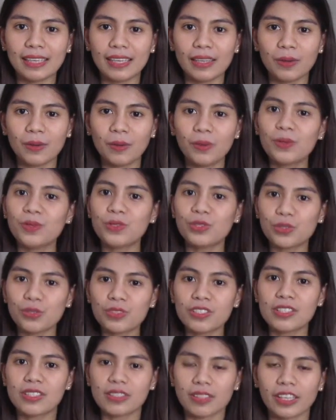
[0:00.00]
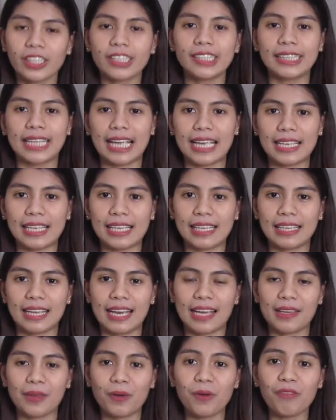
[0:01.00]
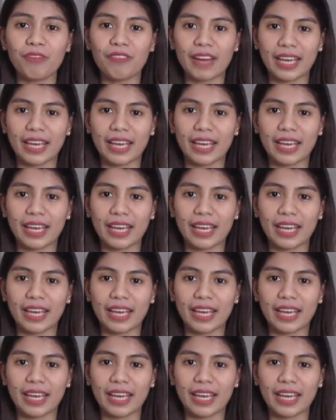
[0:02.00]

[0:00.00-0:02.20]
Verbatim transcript: kayo, you should start taking na yung